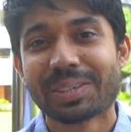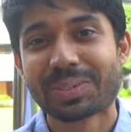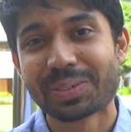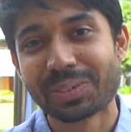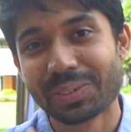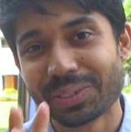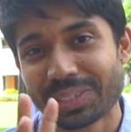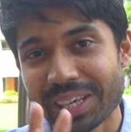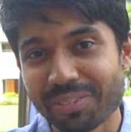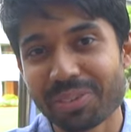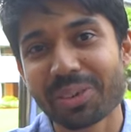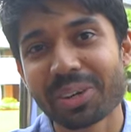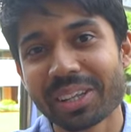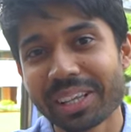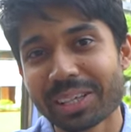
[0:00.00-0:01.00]
সো যারা
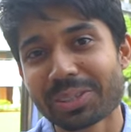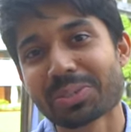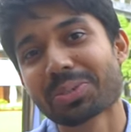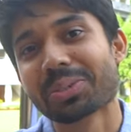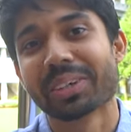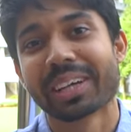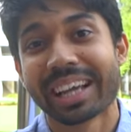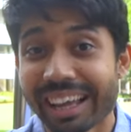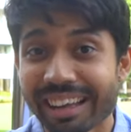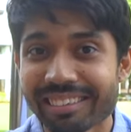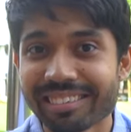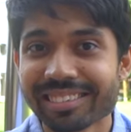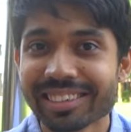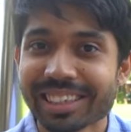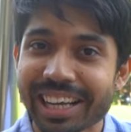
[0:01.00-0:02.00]
ভিডিওটা দেখতেছো অ্যাগেন
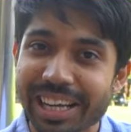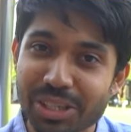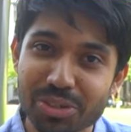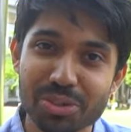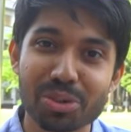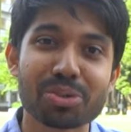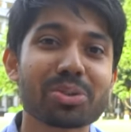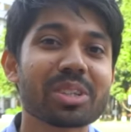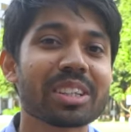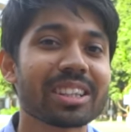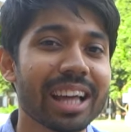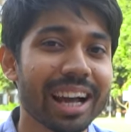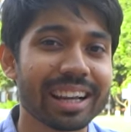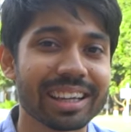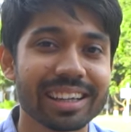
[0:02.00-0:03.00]
এই সুযোগ যদি
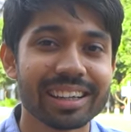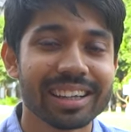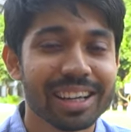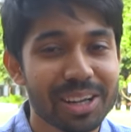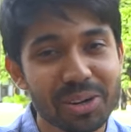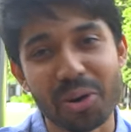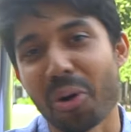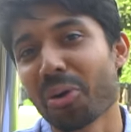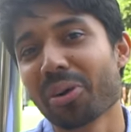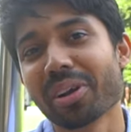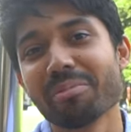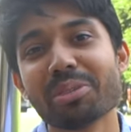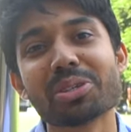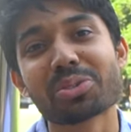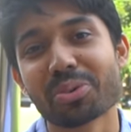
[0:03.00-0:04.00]
থাকে কখনো এটা
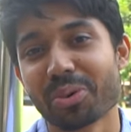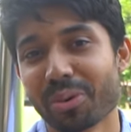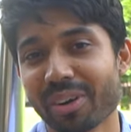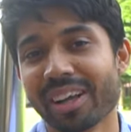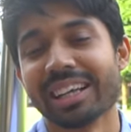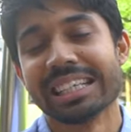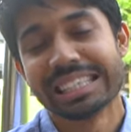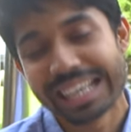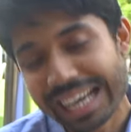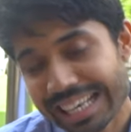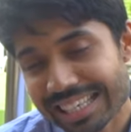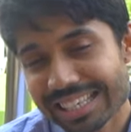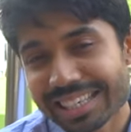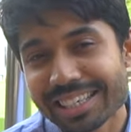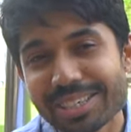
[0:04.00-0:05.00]
মিস করো না
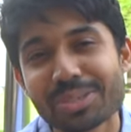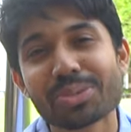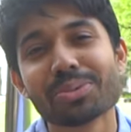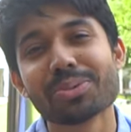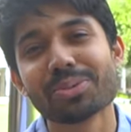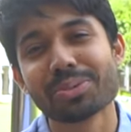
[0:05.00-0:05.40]
ইয়াস কিছু